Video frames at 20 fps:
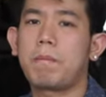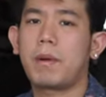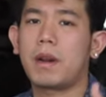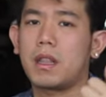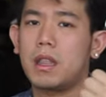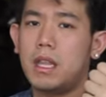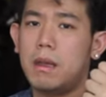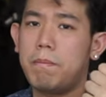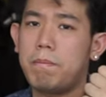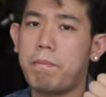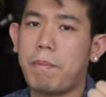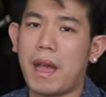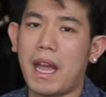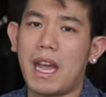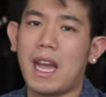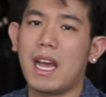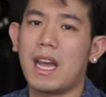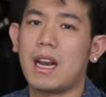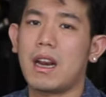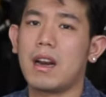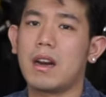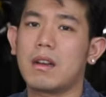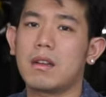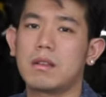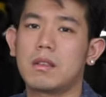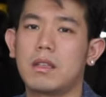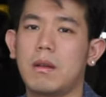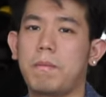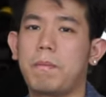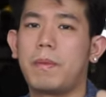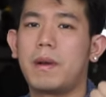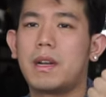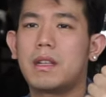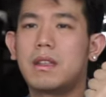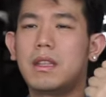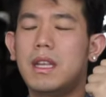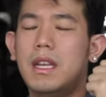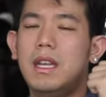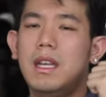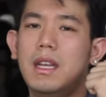seperti per,
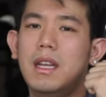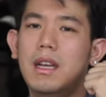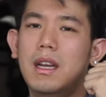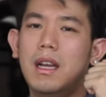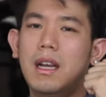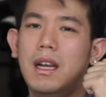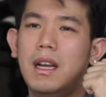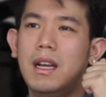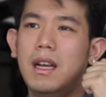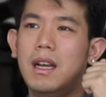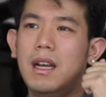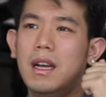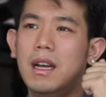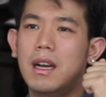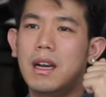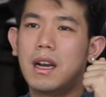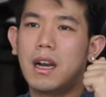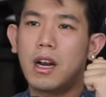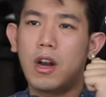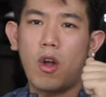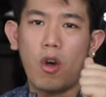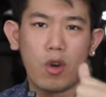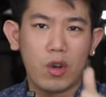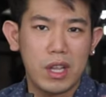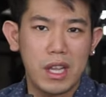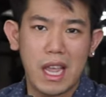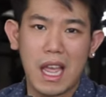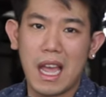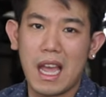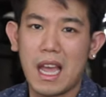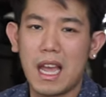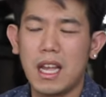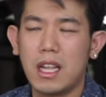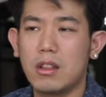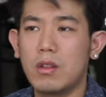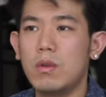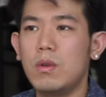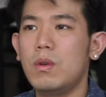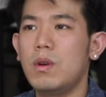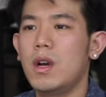seperti uh, knoknya
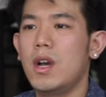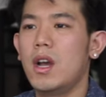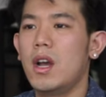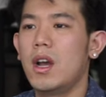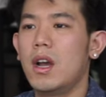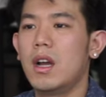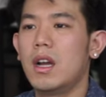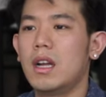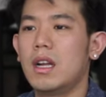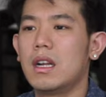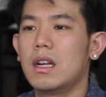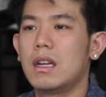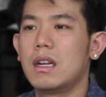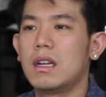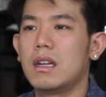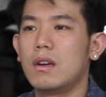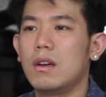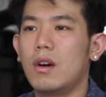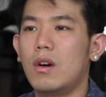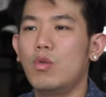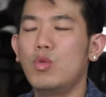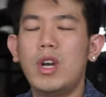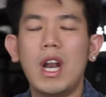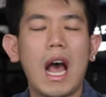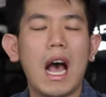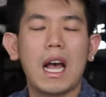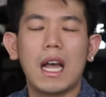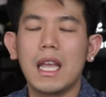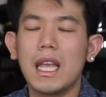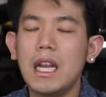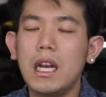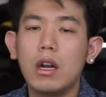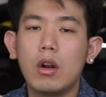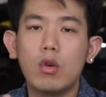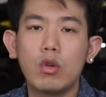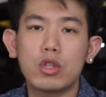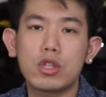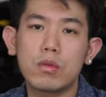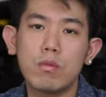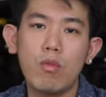itu udah
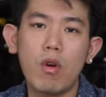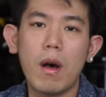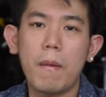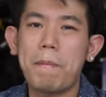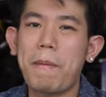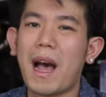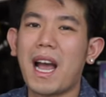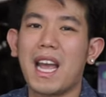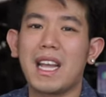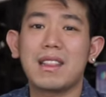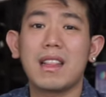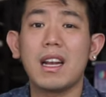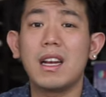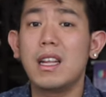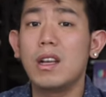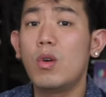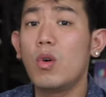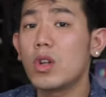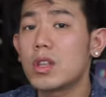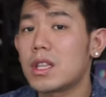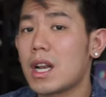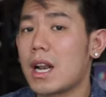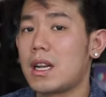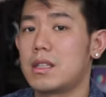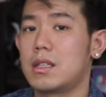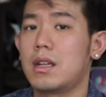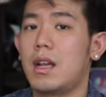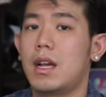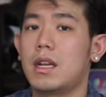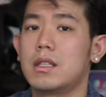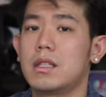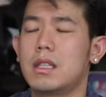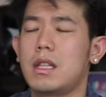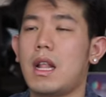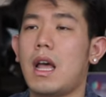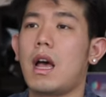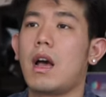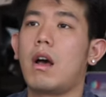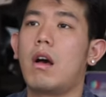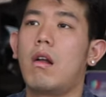include semua paketan di GoTrans guys.
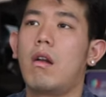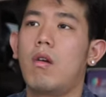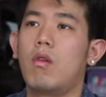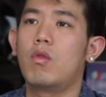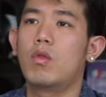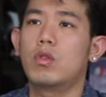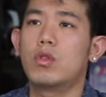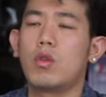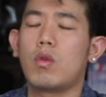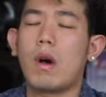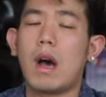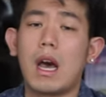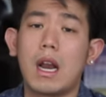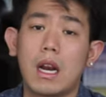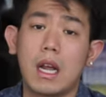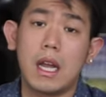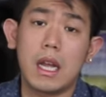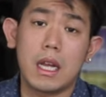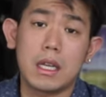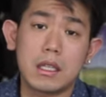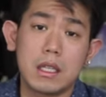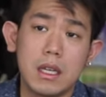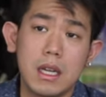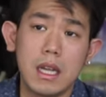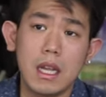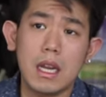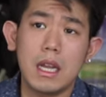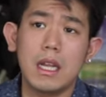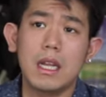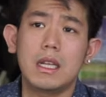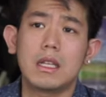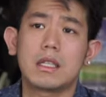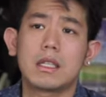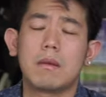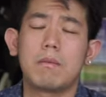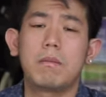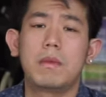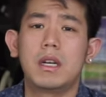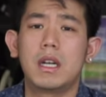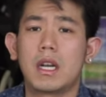Nah kalau untuk harganya sendiri
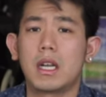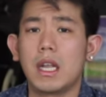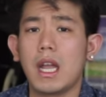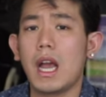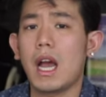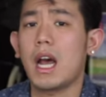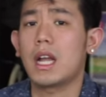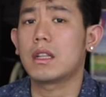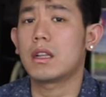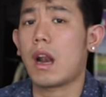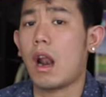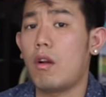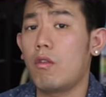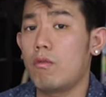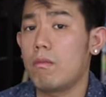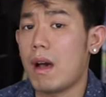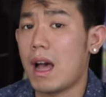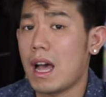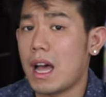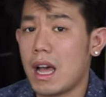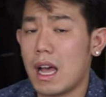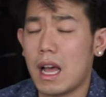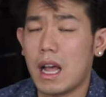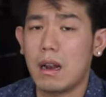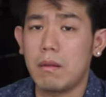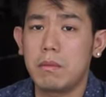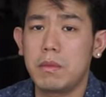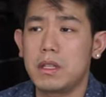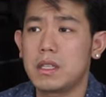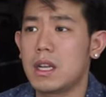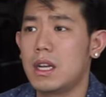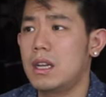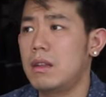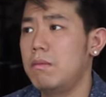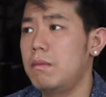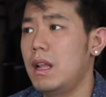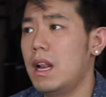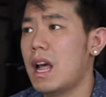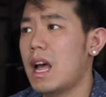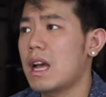sebenarnya nggak terlalu mahal, bisa
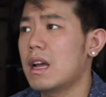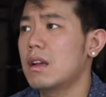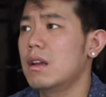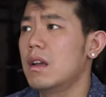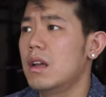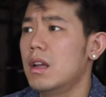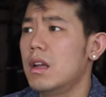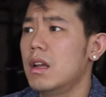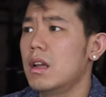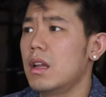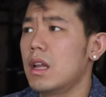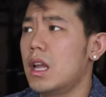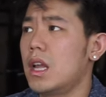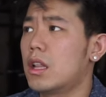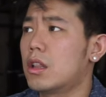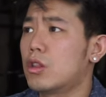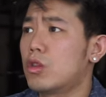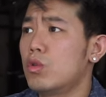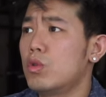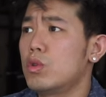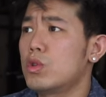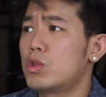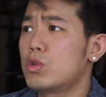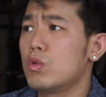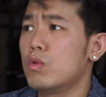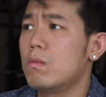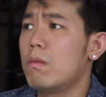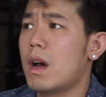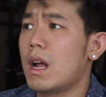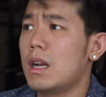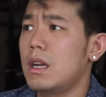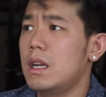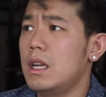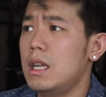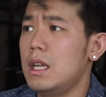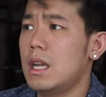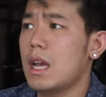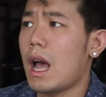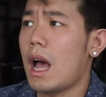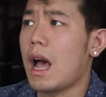dibilang itu cuman
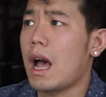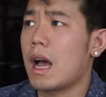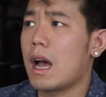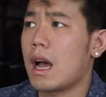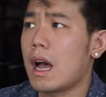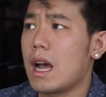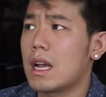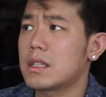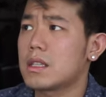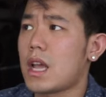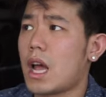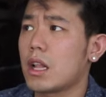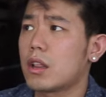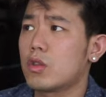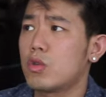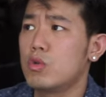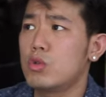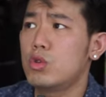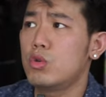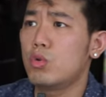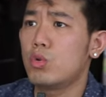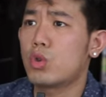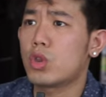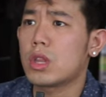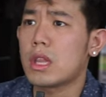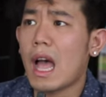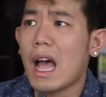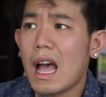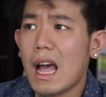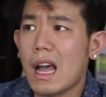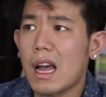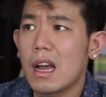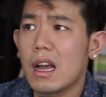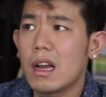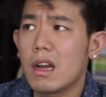di angka 1 juta